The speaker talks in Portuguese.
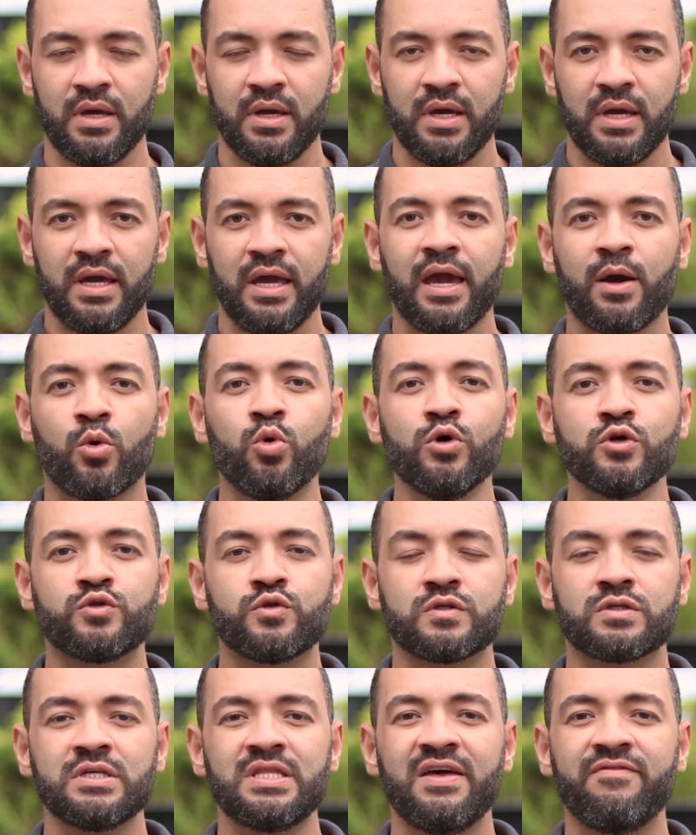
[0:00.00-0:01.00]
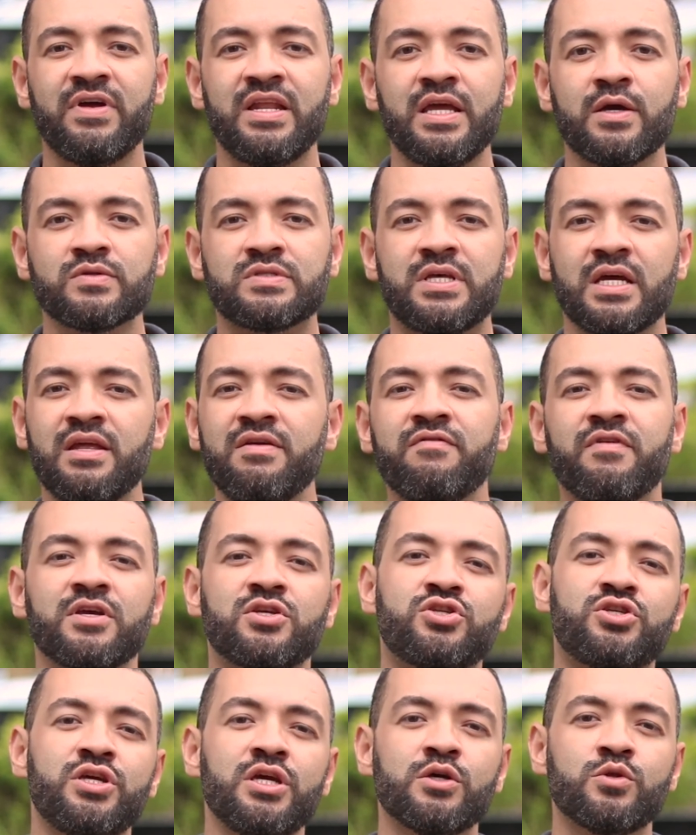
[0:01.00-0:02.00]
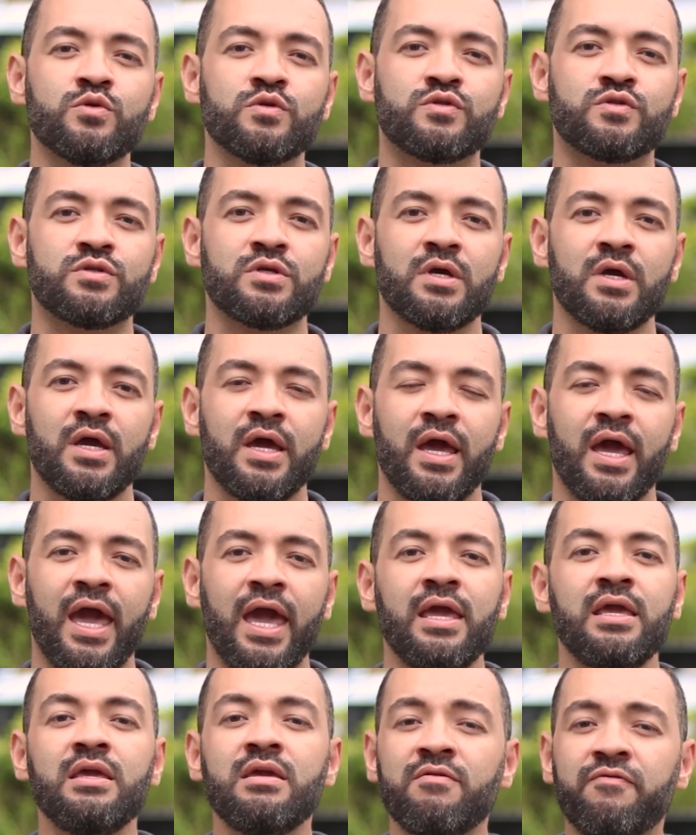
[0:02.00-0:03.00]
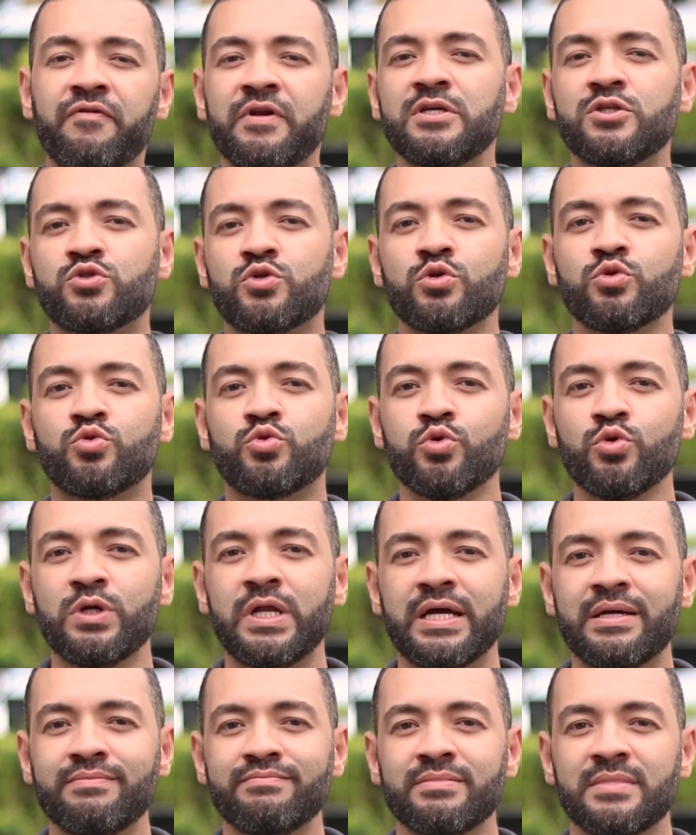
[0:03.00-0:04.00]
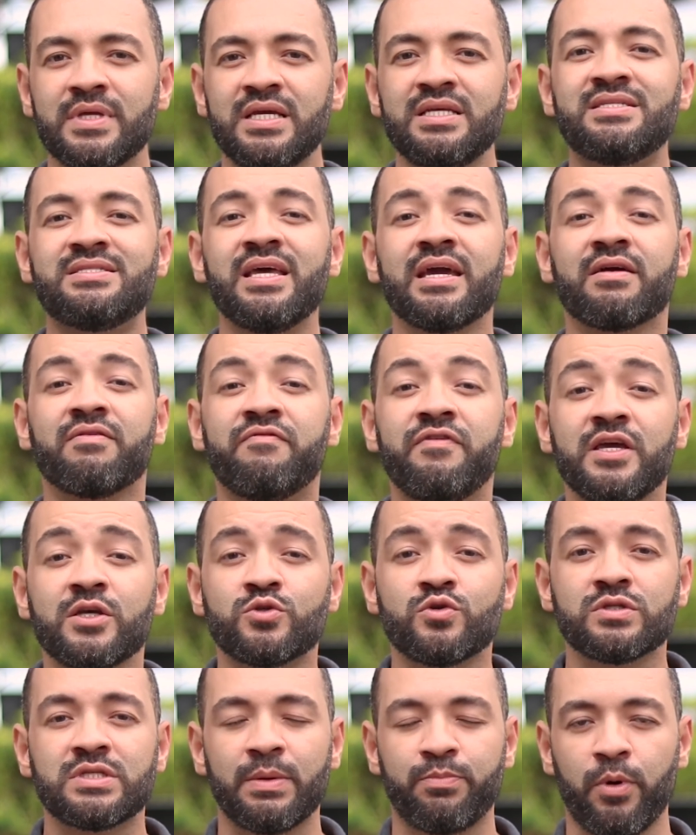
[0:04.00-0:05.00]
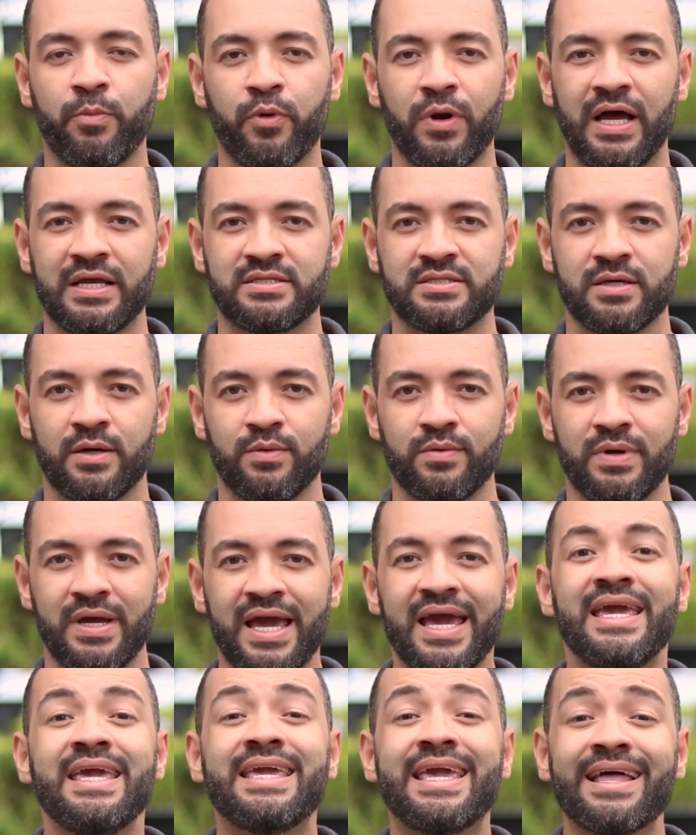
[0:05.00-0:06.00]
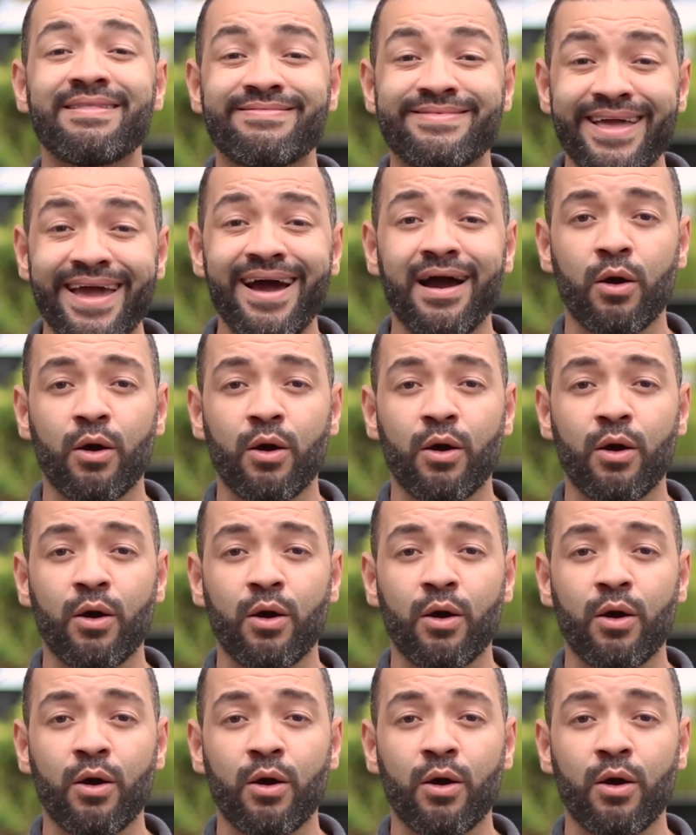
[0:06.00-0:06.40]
Recursos que deveriam ser investidos em infraestrutura e serviços à população e que até